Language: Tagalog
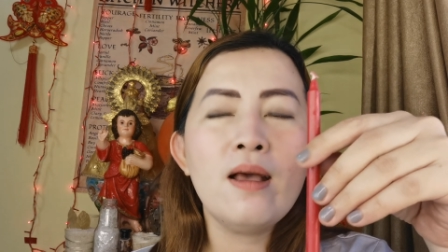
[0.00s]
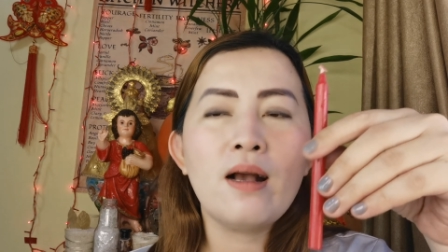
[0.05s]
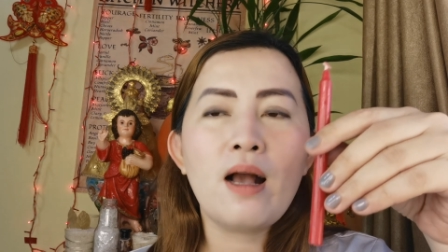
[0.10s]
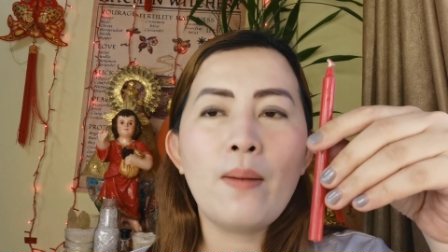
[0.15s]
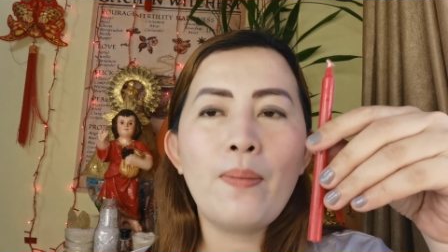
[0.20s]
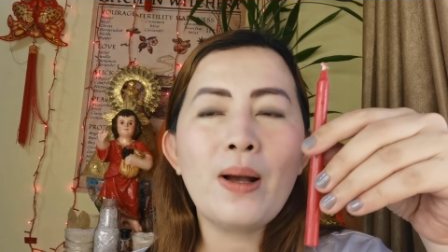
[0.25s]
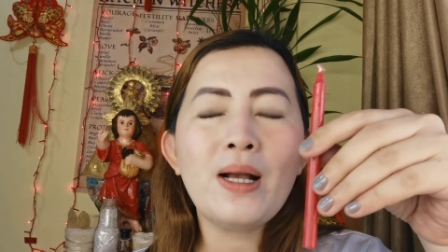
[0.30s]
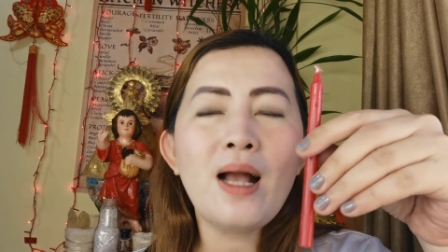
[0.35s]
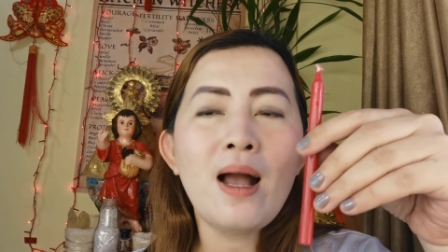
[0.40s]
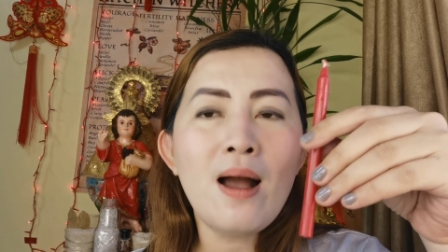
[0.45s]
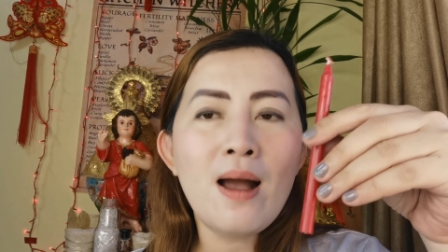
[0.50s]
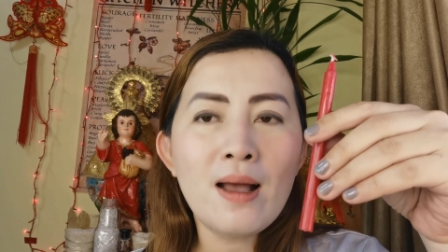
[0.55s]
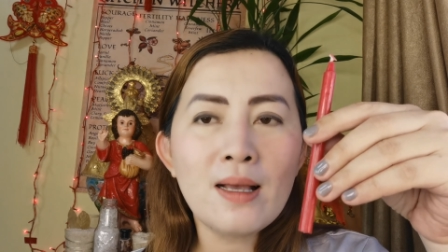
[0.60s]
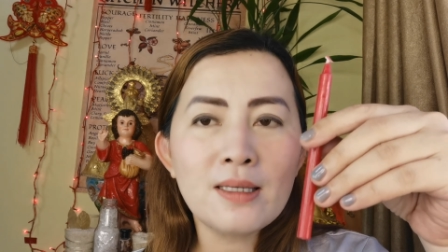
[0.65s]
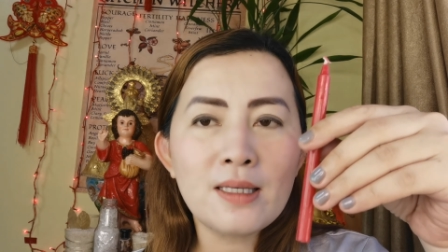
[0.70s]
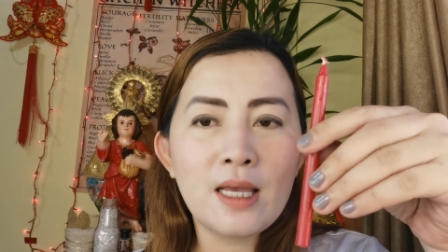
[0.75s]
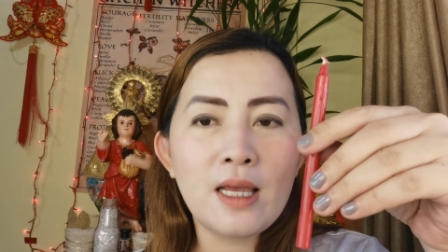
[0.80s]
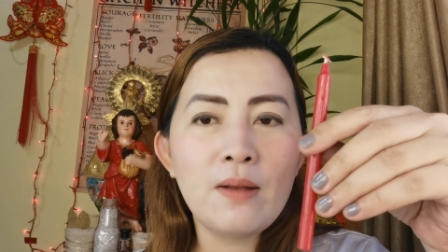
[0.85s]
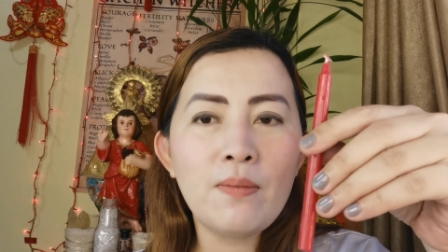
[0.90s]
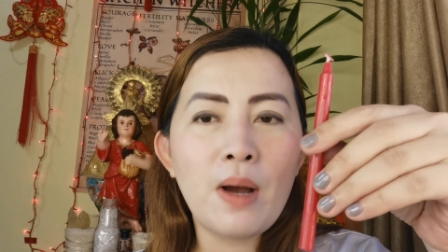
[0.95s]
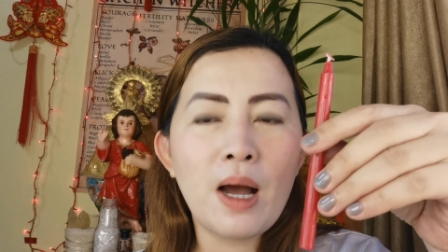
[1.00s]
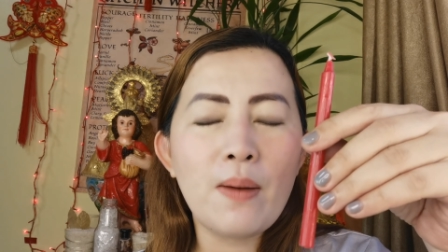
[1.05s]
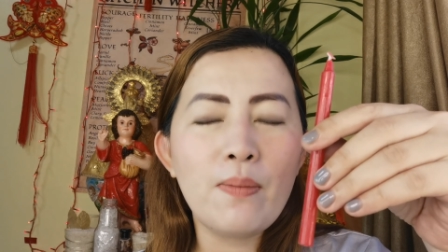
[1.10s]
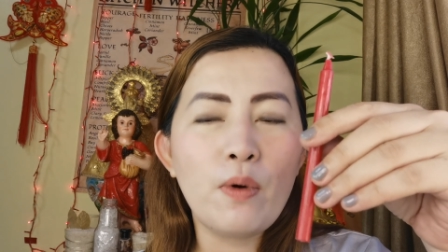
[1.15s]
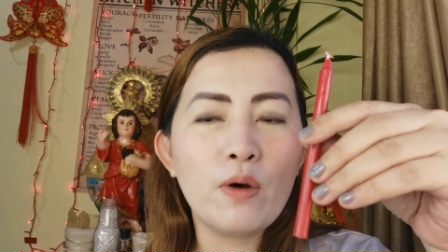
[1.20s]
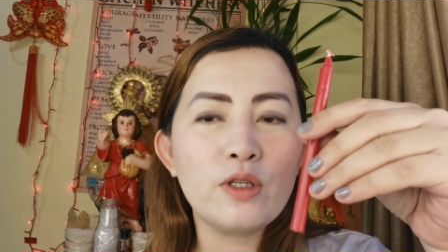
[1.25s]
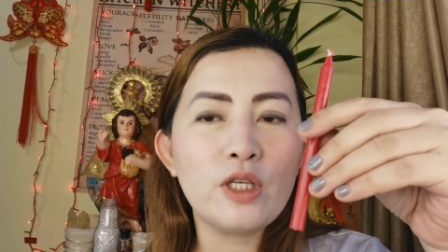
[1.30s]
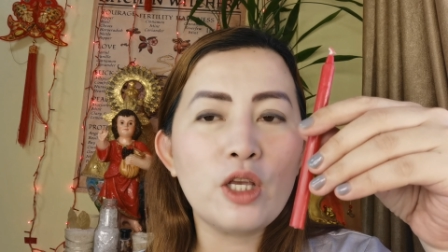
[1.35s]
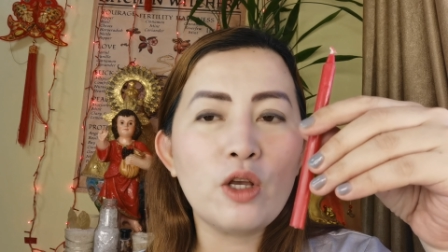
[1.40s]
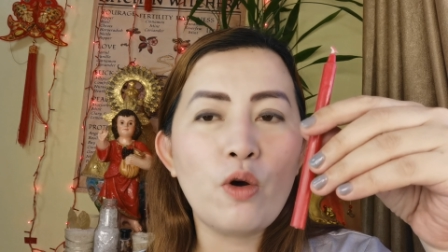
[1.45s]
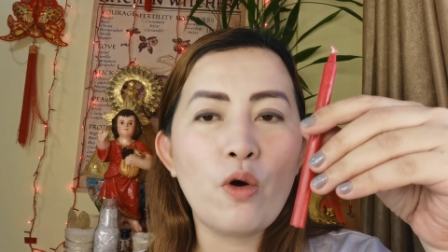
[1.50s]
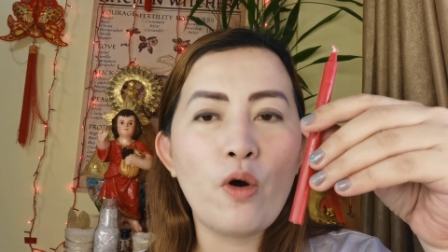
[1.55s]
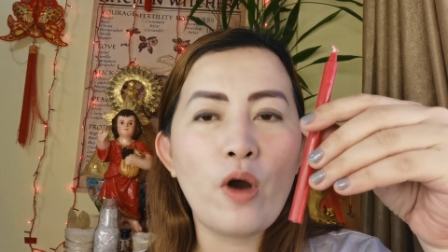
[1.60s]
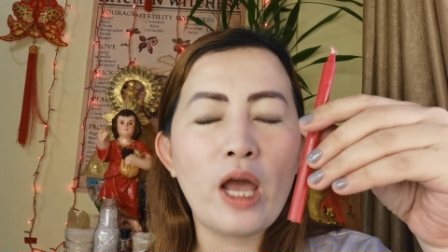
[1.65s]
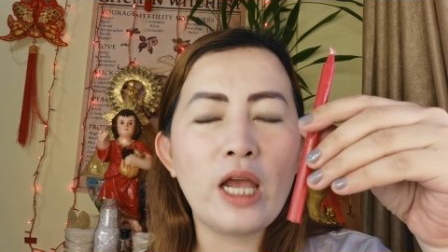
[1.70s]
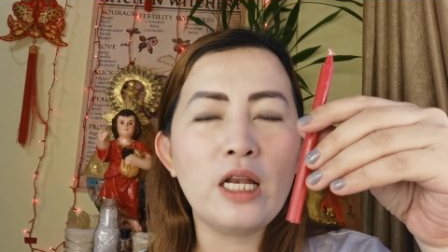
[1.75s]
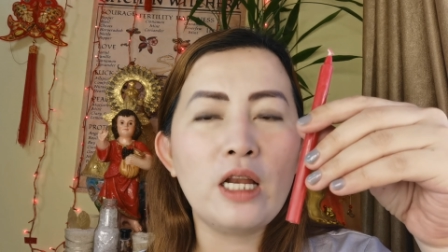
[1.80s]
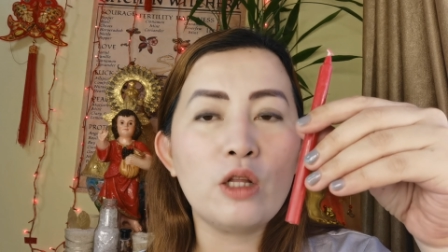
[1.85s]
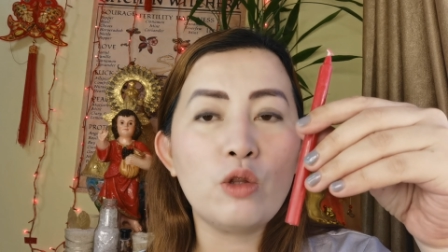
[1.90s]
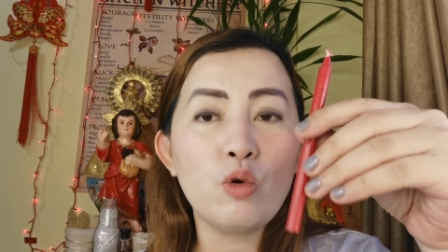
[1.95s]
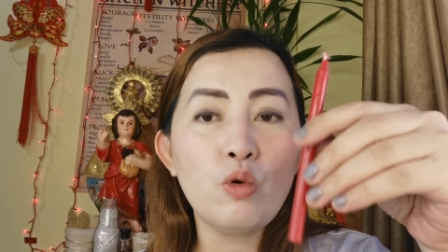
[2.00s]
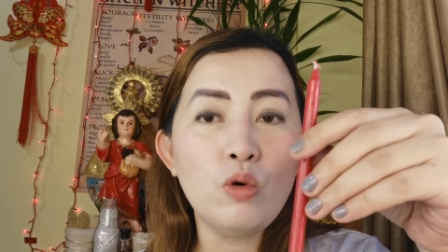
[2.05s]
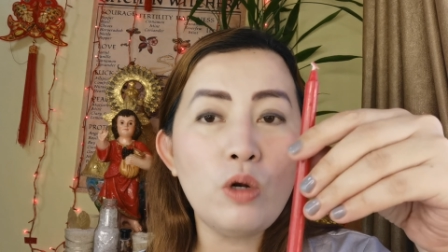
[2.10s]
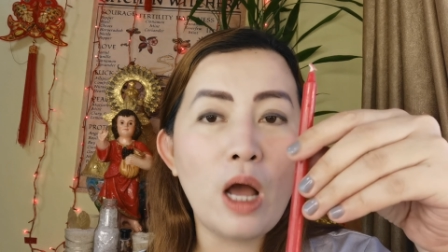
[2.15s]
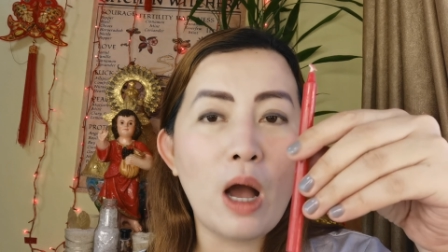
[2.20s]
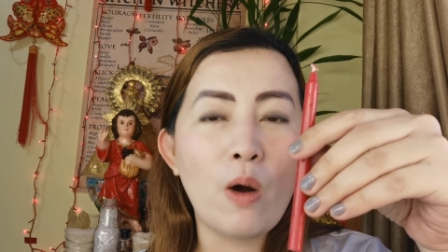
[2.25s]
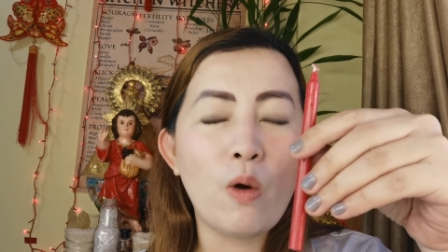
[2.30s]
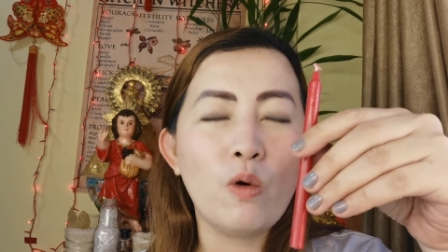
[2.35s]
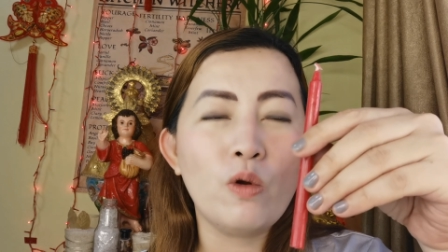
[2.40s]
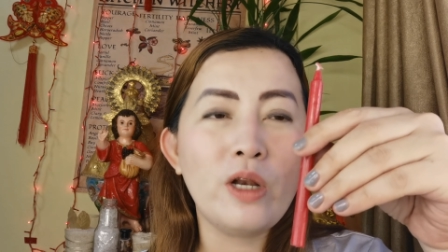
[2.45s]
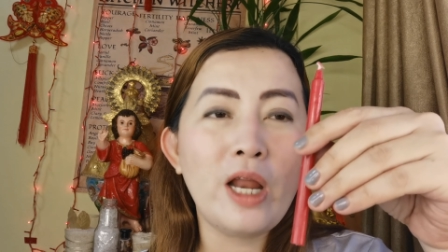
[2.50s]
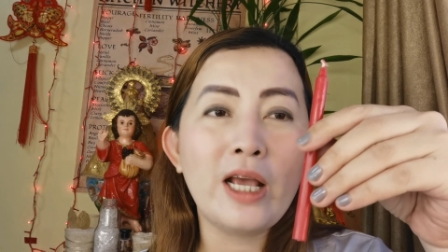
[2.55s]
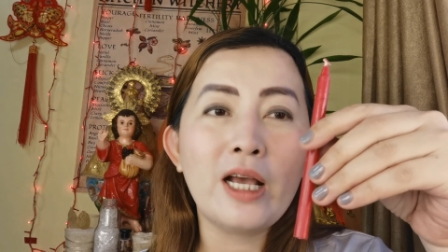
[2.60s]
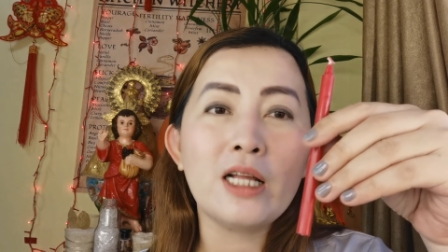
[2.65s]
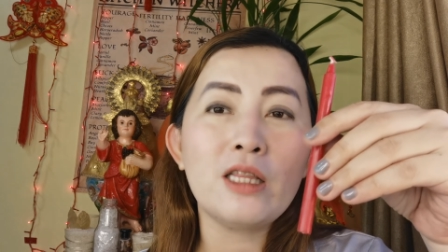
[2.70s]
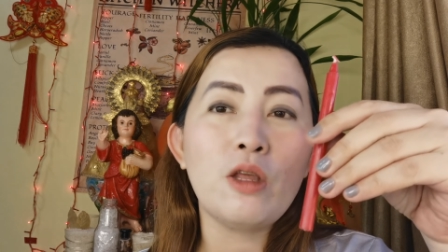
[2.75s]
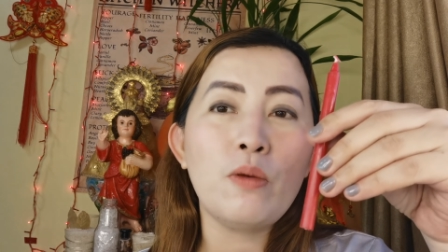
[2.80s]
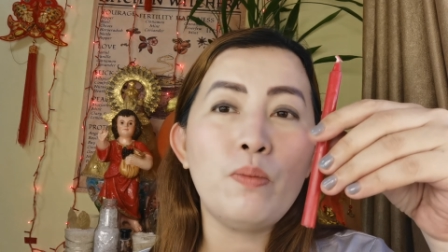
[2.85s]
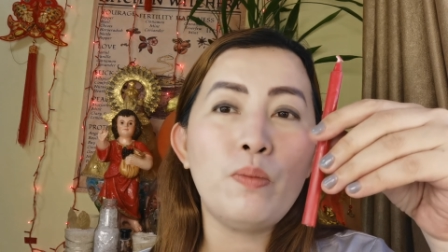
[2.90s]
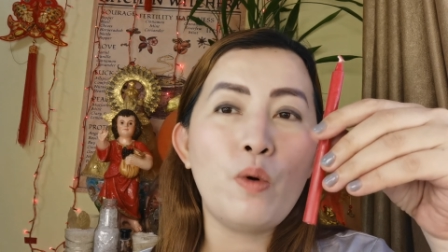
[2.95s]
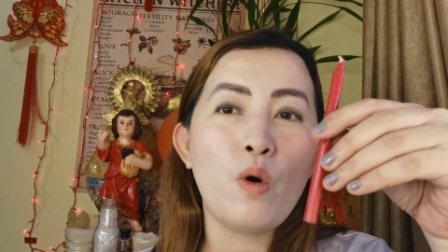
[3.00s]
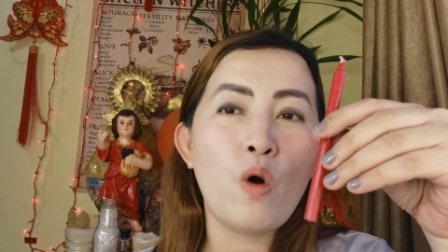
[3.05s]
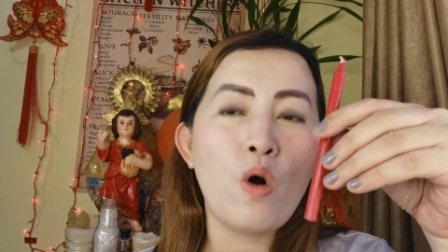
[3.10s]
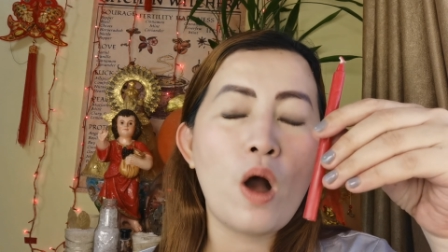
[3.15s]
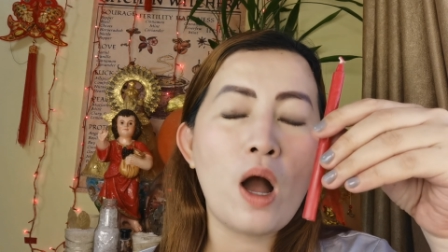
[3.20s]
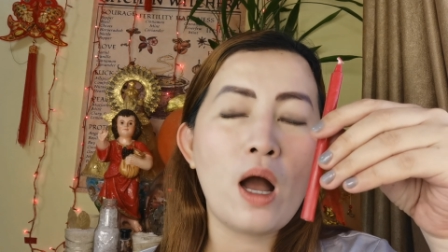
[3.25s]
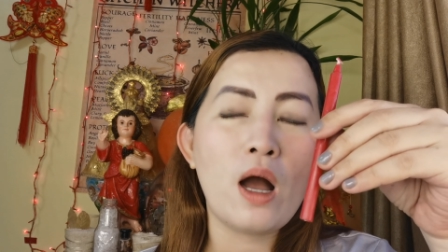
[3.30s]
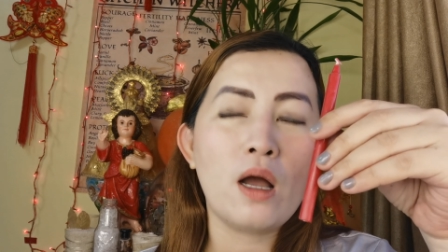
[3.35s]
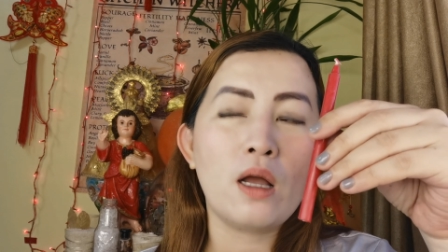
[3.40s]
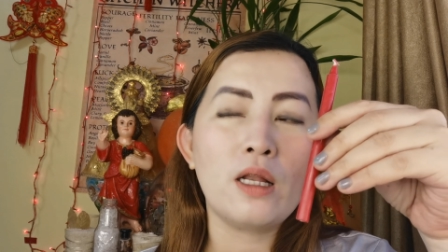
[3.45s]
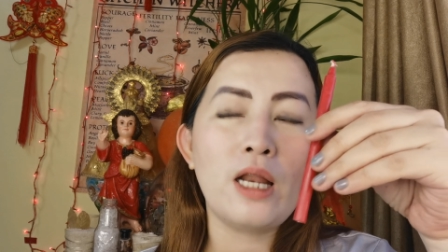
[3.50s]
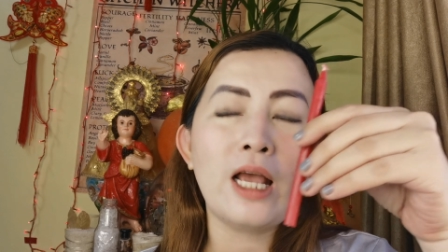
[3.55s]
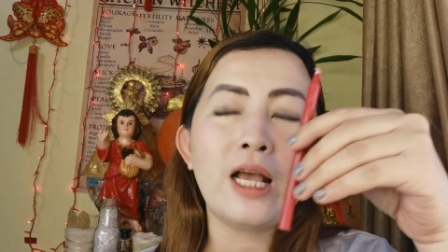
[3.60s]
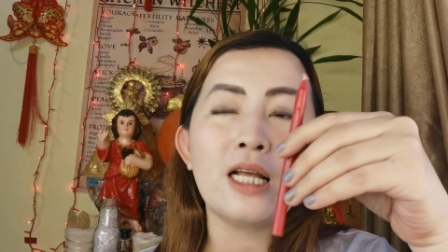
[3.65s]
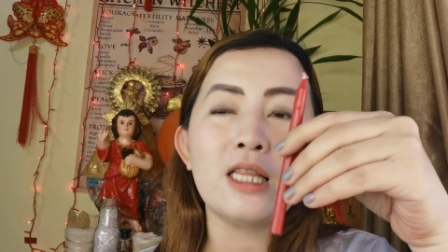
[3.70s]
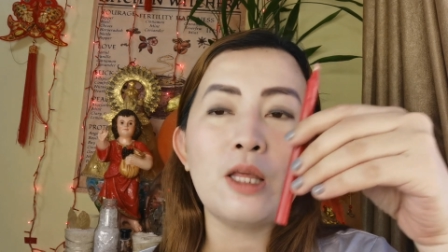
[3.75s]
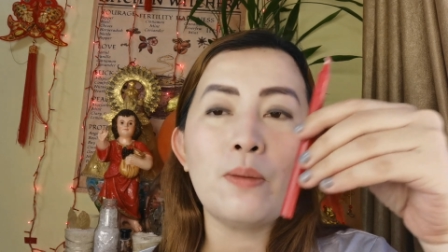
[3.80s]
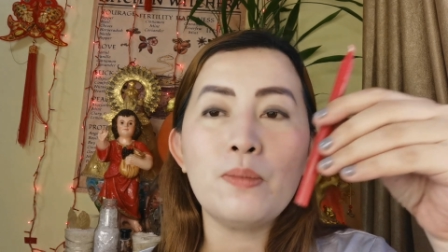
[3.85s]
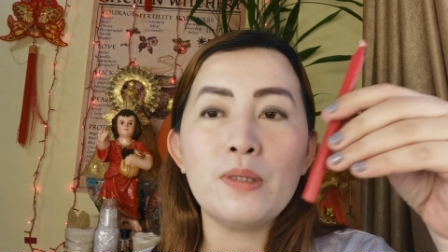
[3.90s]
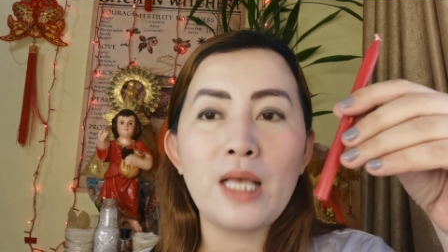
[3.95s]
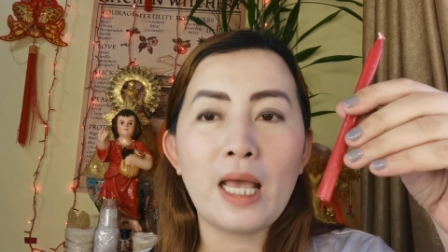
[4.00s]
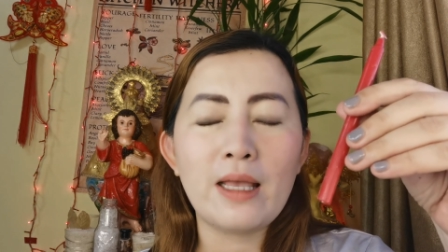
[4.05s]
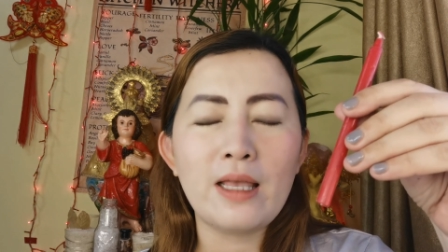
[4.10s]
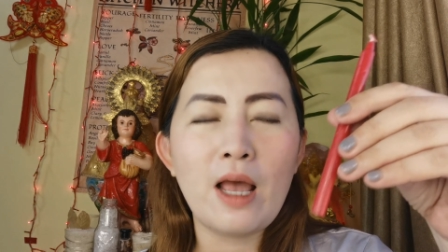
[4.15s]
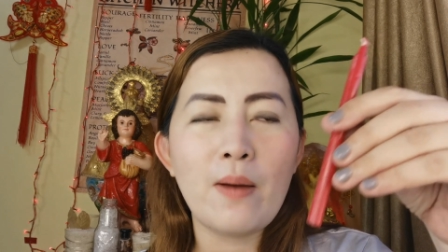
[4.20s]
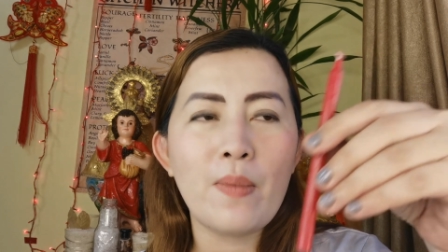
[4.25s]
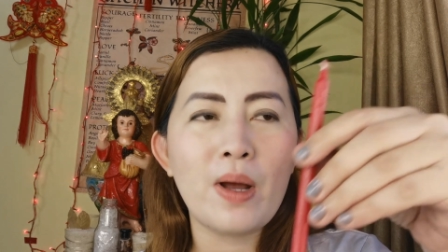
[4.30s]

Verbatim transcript: Kapag ang asin, mga bossing ko ay natunaw, negative po ang negative sa inya.